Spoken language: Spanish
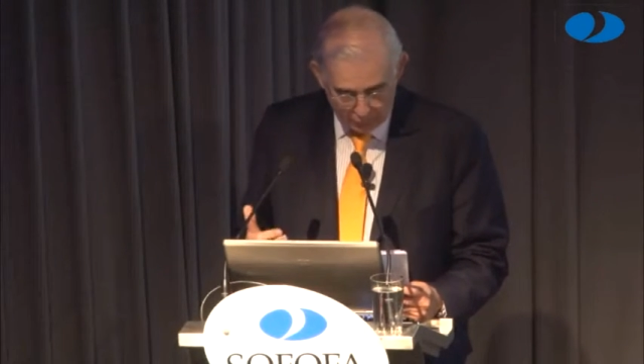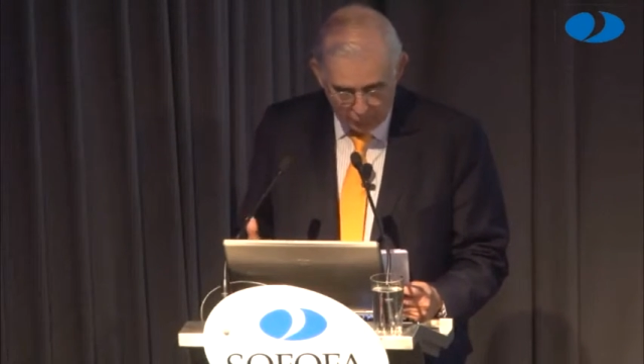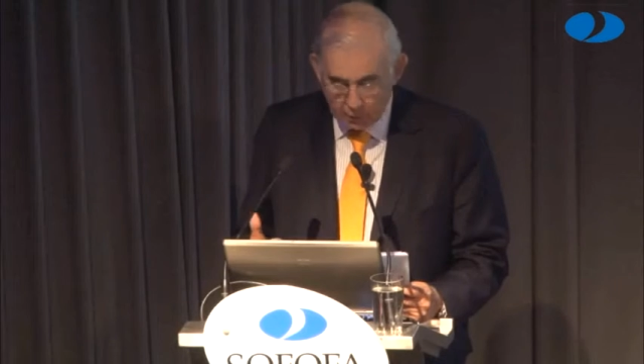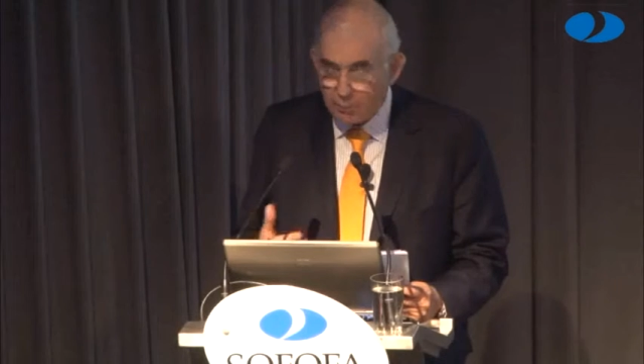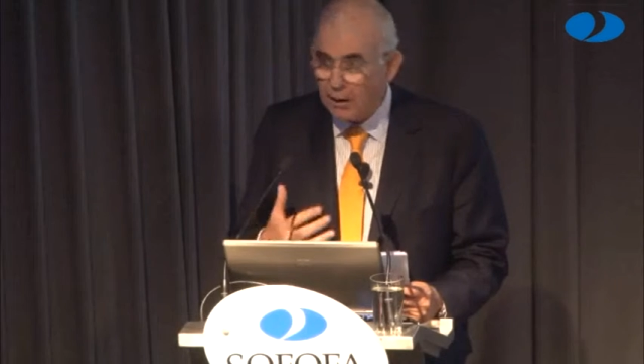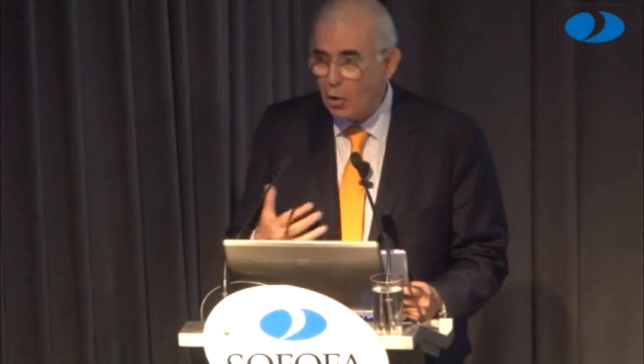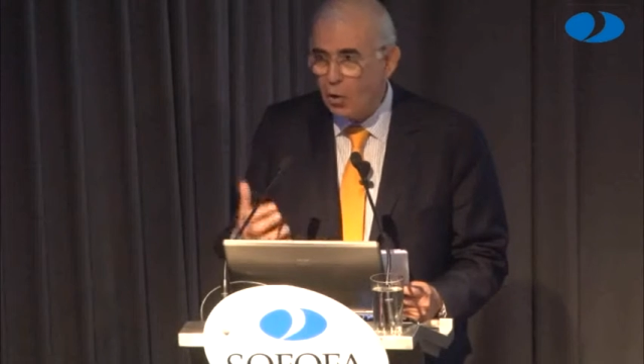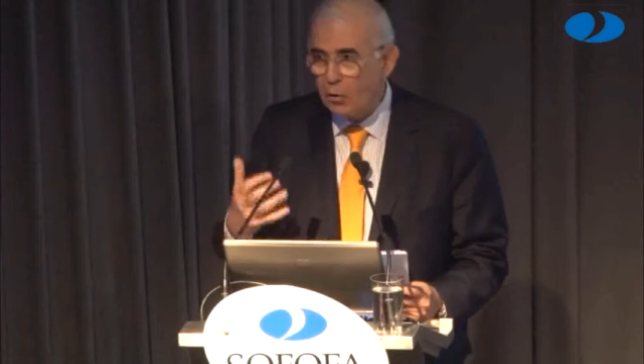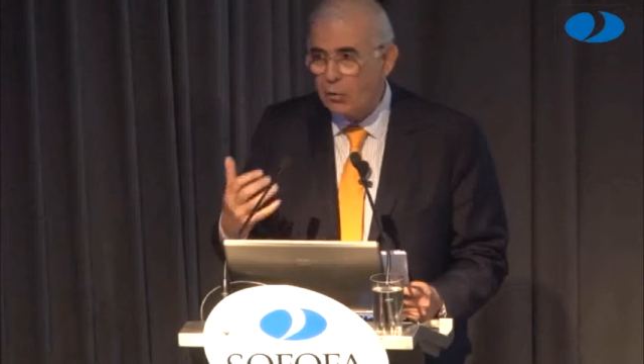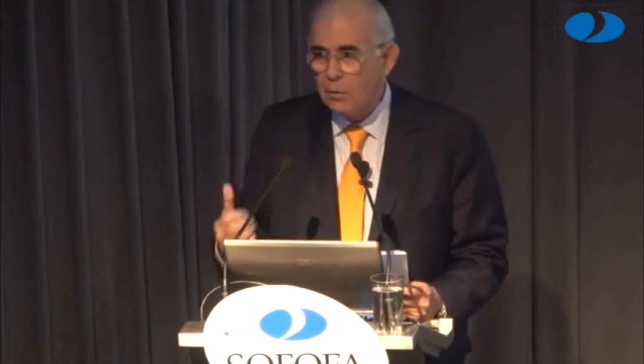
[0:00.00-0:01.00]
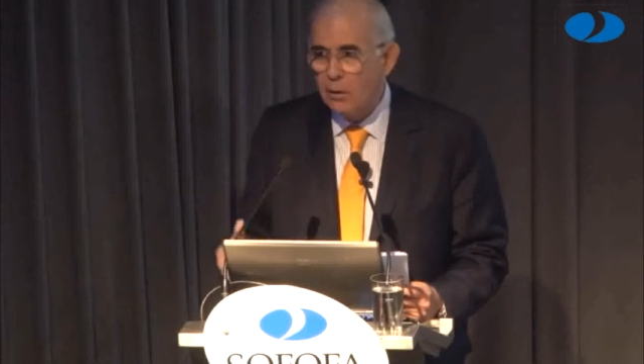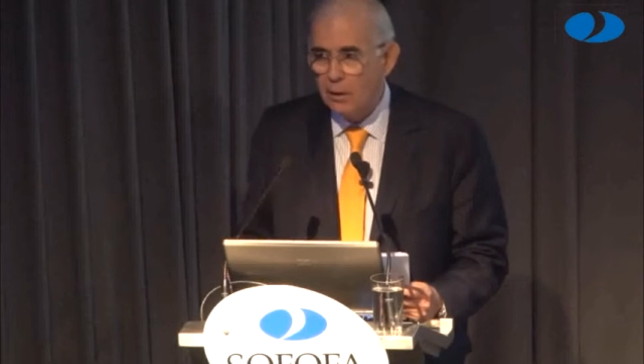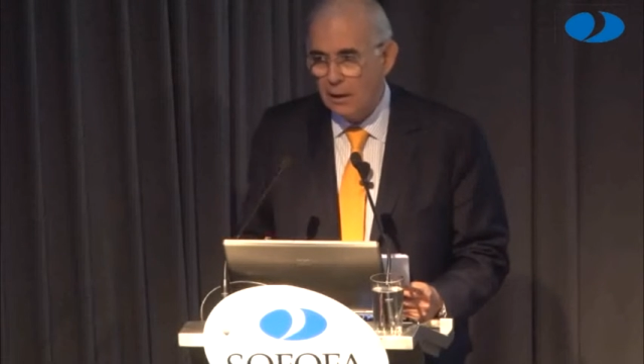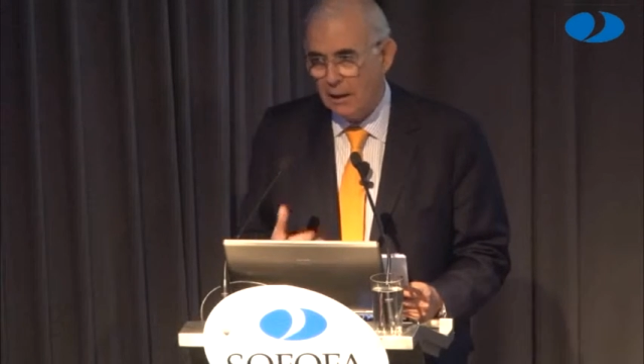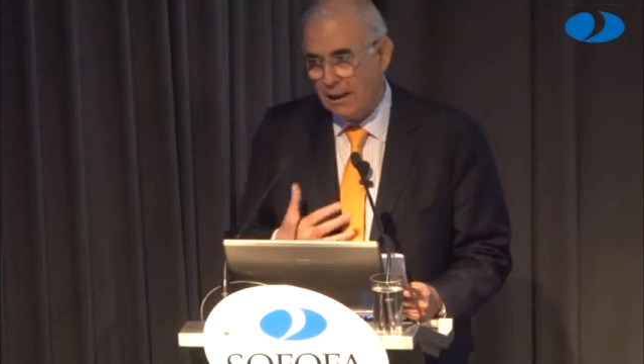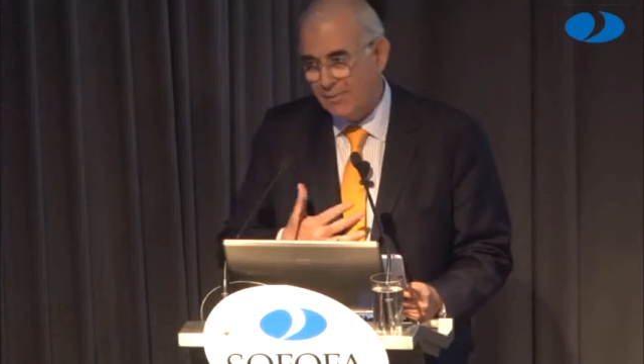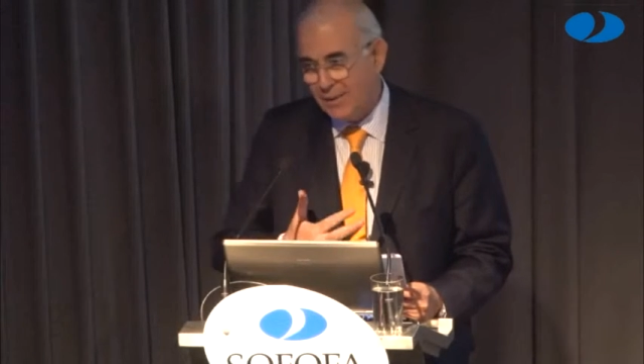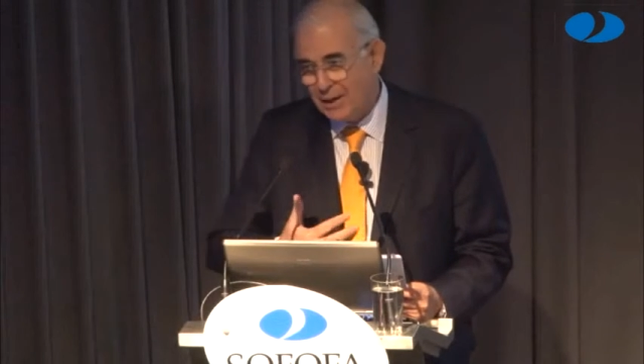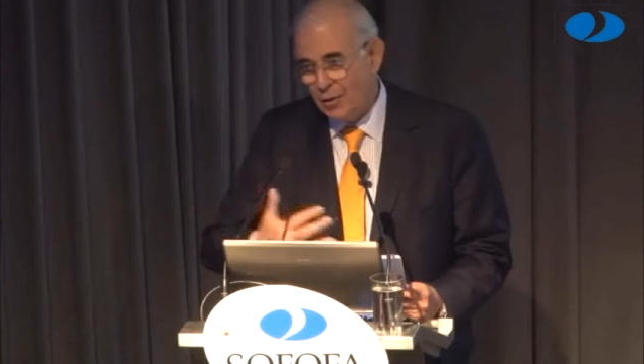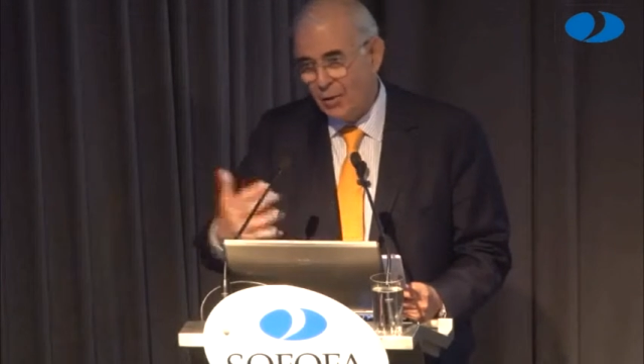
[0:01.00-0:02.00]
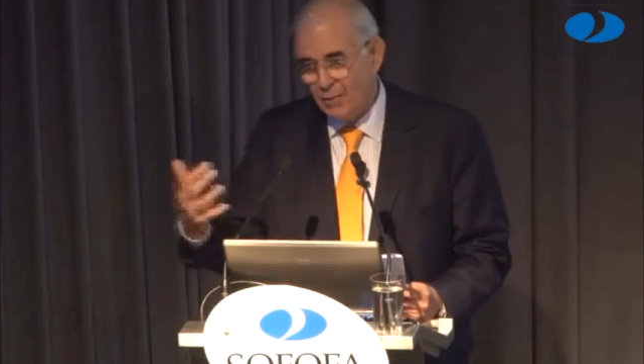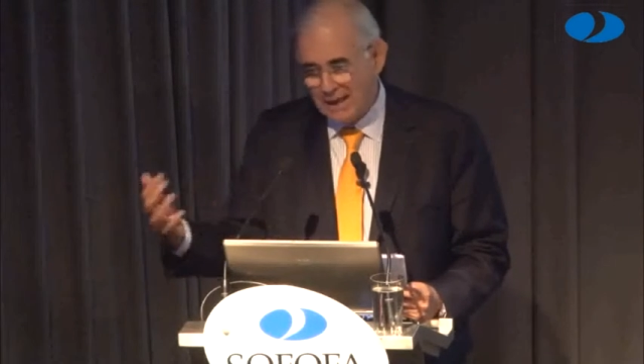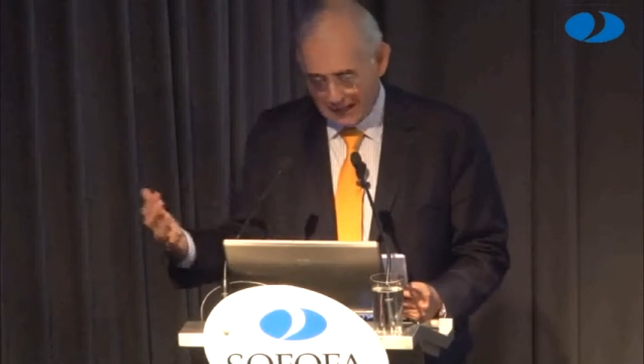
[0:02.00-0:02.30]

que fue el mejor, el, el periodo de más